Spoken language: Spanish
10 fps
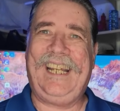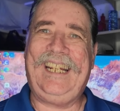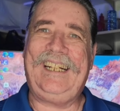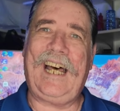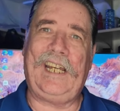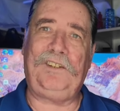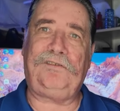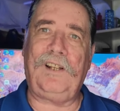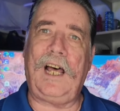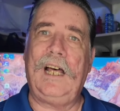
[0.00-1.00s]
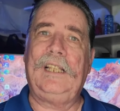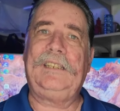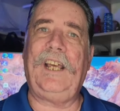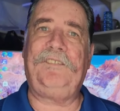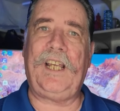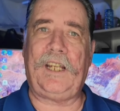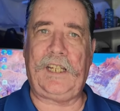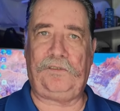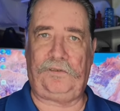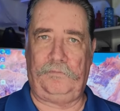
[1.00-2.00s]
en la isla de
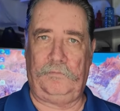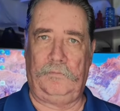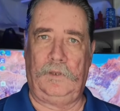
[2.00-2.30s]
Dieques